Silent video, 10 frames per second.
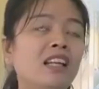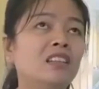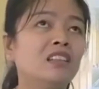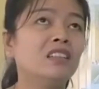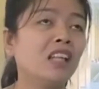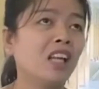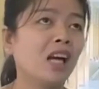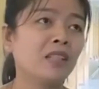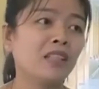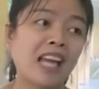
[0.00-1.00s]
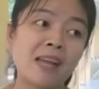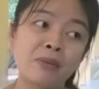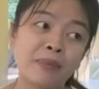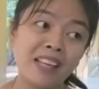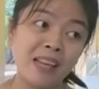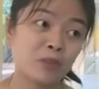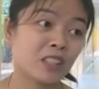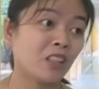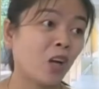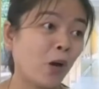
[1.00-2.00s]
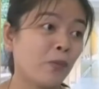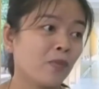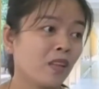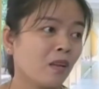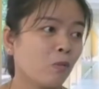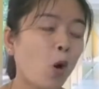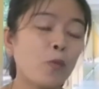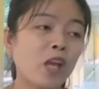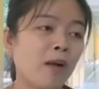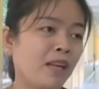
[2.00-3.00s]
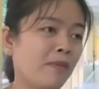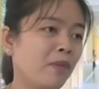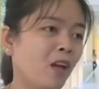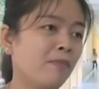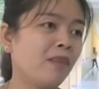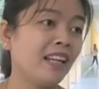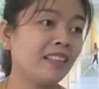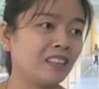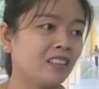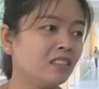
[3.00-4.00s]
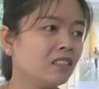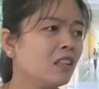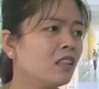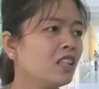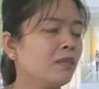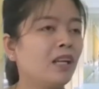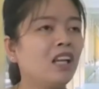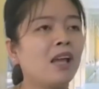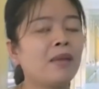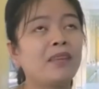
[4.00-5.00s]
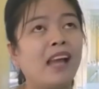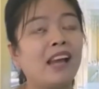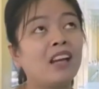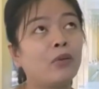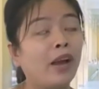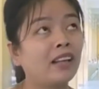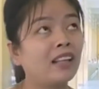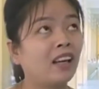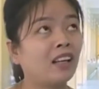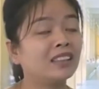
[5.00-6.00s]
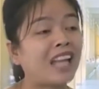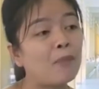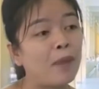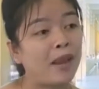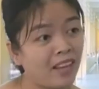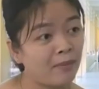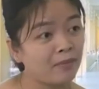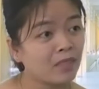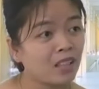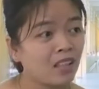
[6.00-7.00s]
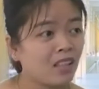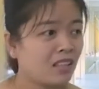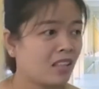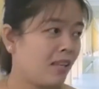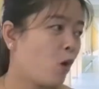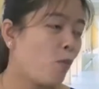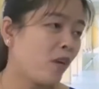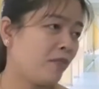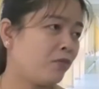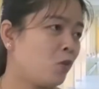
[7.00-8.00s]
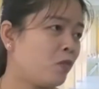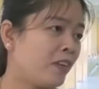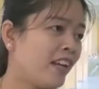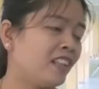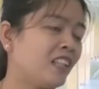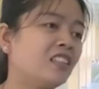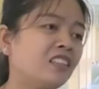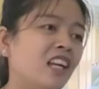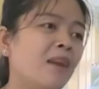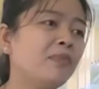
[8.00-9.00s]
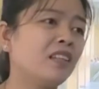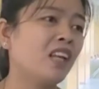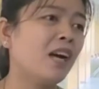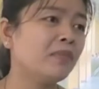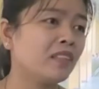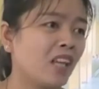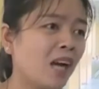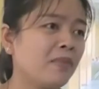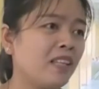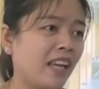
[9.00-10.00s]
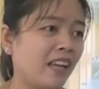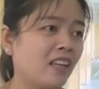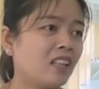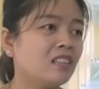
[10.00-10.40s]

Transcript: tưởng là lớp chừng hai mươi mấy em học sinh thôi. bốn nhóm, năm nhóm là lý tưởng, nhưng mà lớp em dạy là khoảng là sáu bảy nhóm. Thì bốn mươi lăm phút mà phải đi tới từng nhóm, từng nhóm, từng nhóm như vậy á,